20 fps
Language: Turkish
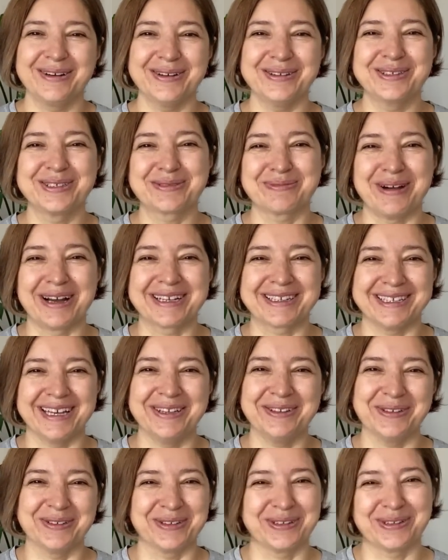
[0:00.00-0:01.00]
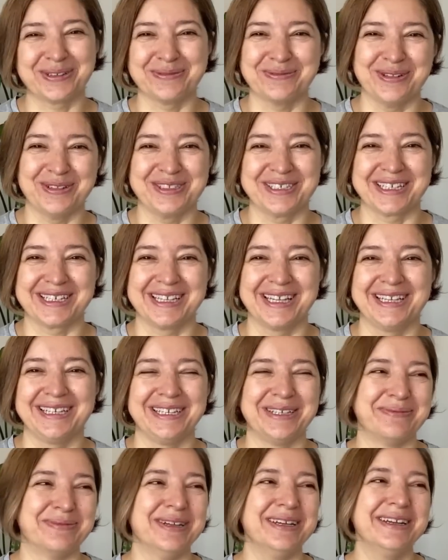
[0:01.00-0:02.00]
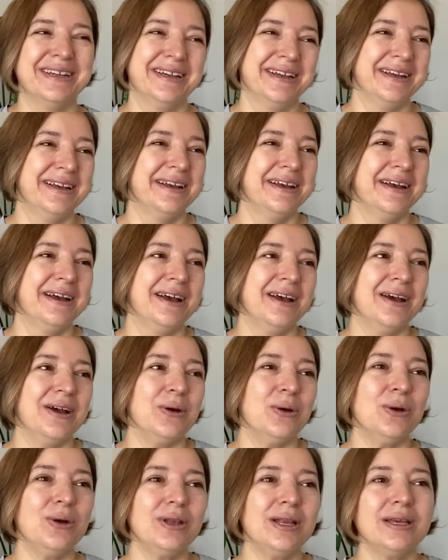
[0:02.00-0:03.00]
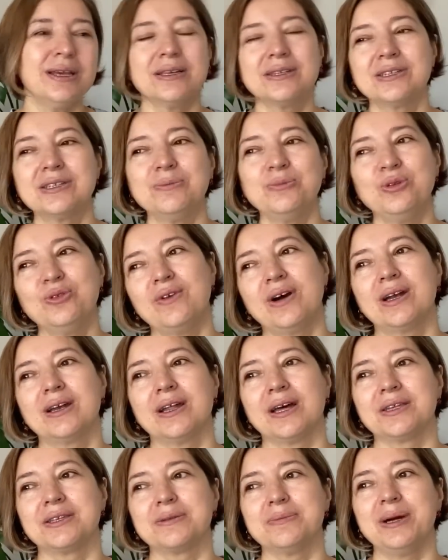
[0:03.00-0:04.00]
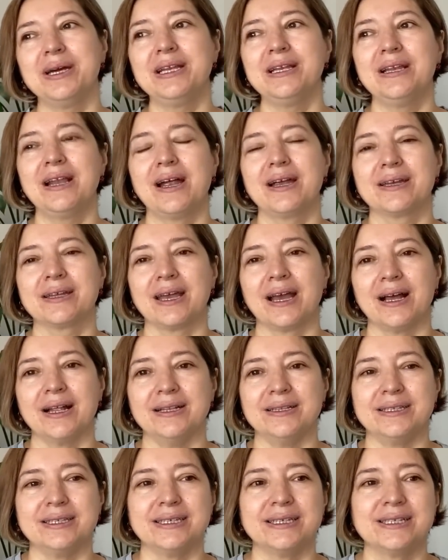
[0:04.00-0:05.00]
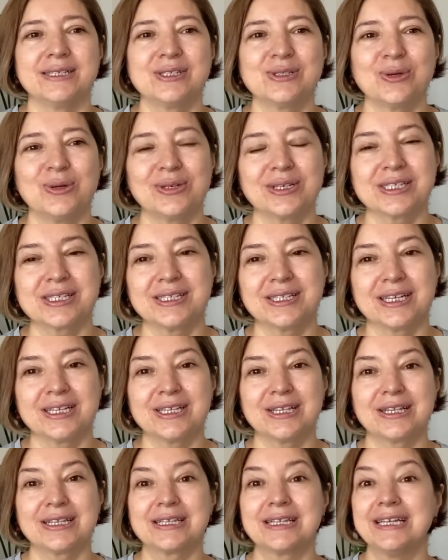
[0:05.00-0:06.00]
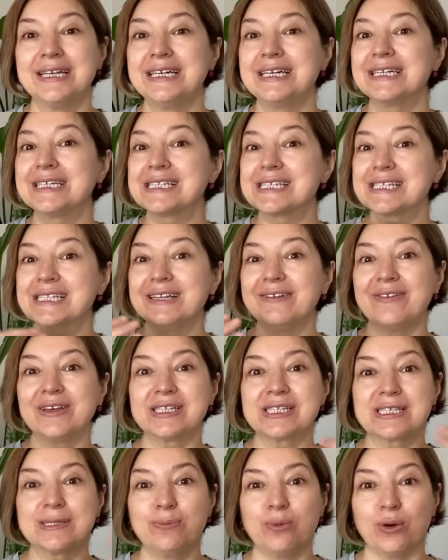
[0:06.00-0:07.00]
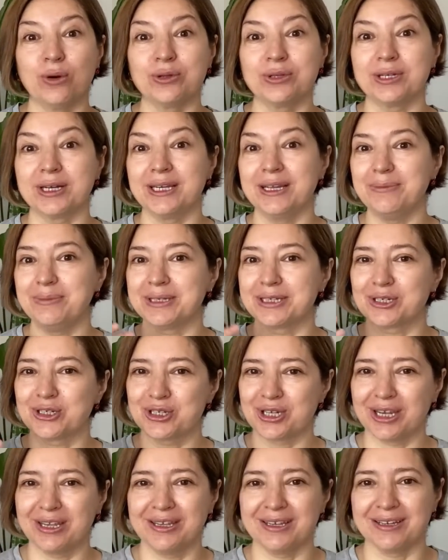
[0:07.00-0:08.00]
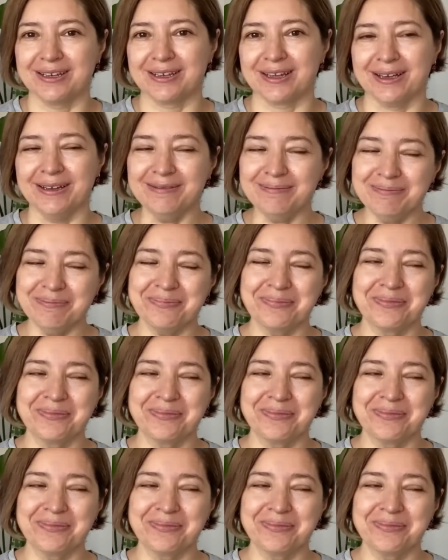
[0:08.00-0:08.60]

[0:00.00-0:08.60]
Konuşmaktan unuttum önceki dediğimi. Öyle yattım yuvarlandım. Aliler geldi. Sonrasında hızlı ve spontane bir şekilde